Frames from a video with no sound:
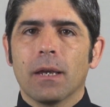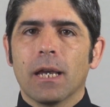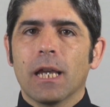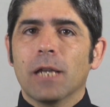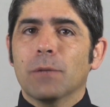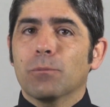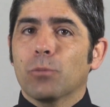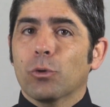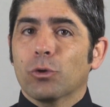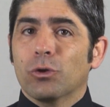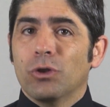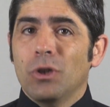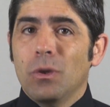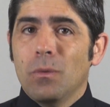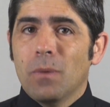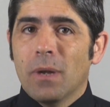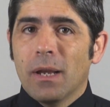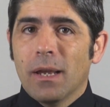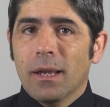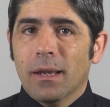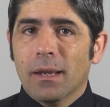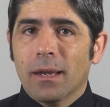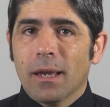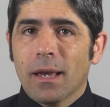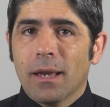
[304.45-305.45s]
Es
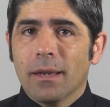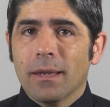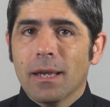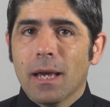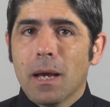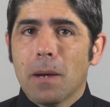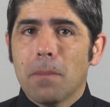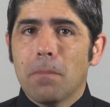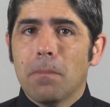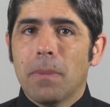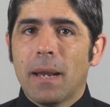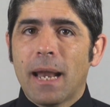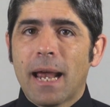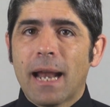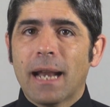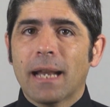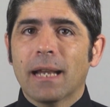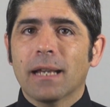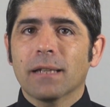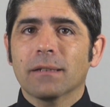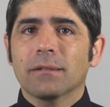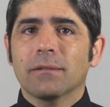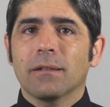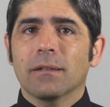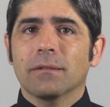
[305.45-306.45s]
posible que haya
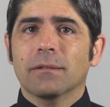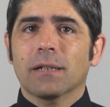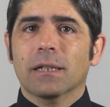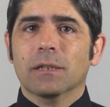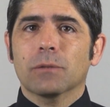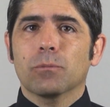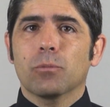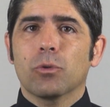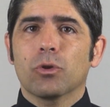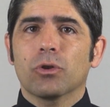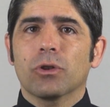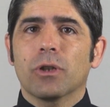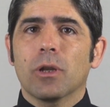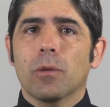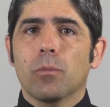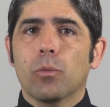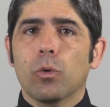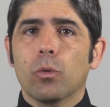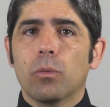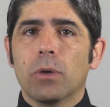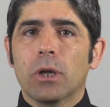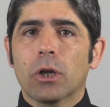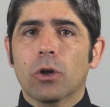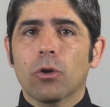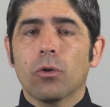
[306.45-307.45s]
planes de transporte
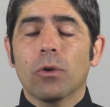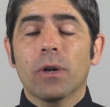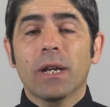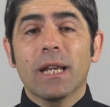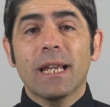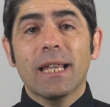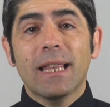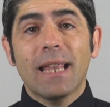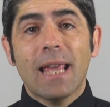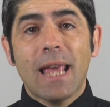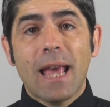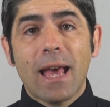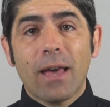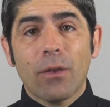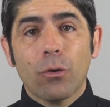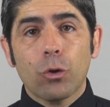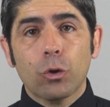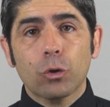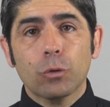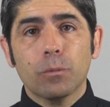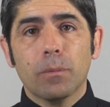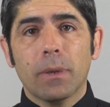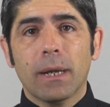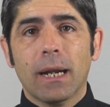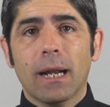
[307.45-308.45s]
público
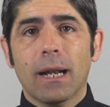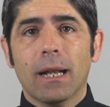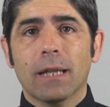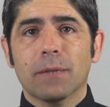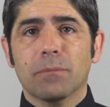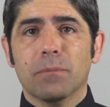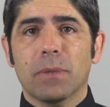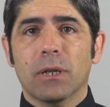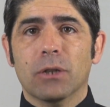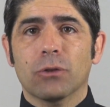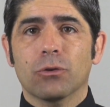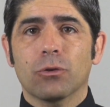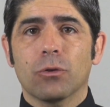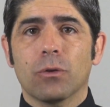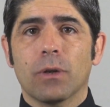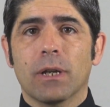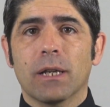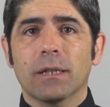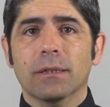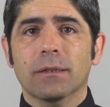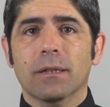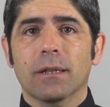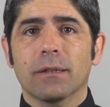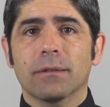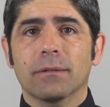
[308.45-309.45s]
ideados para las
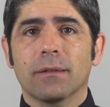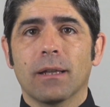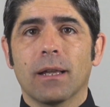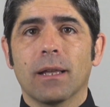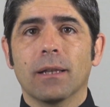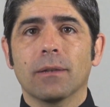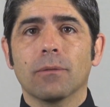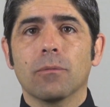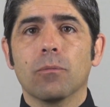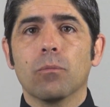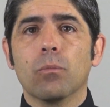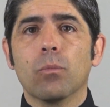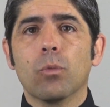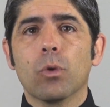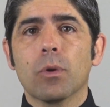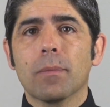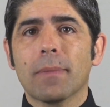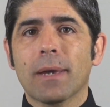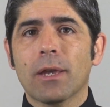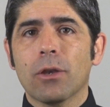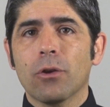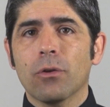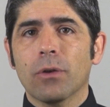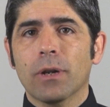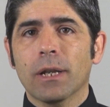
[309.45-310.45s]
personas que están muy
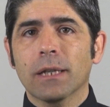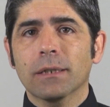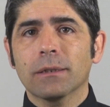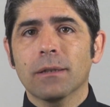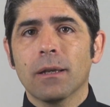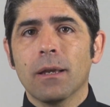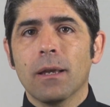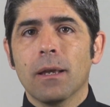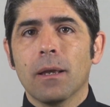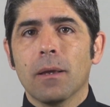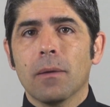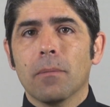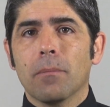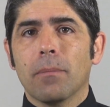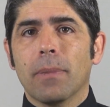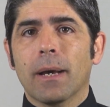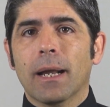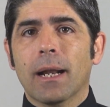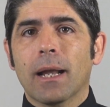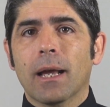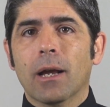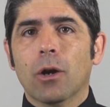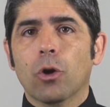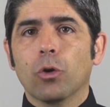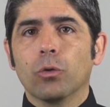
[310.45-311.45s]
mayores
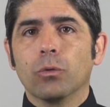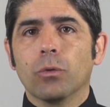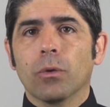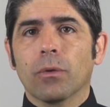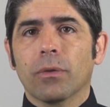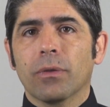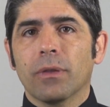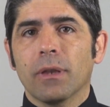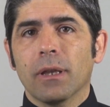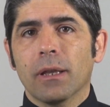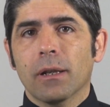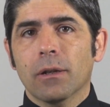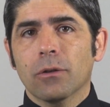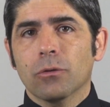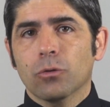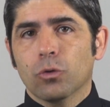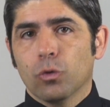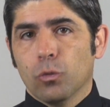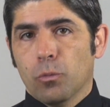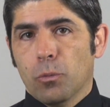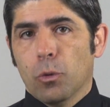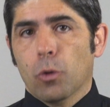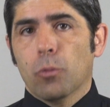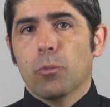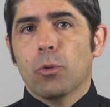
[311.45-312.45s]
para conducir
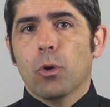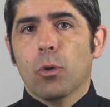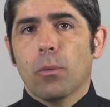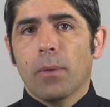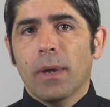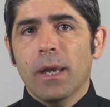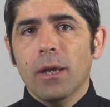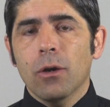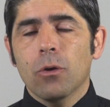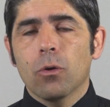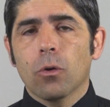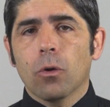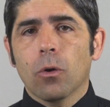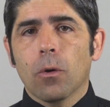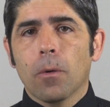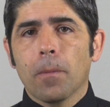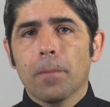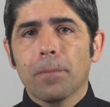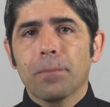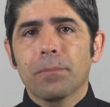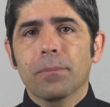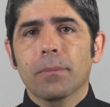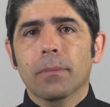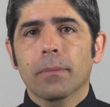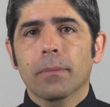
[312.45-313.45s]
su propio vehículo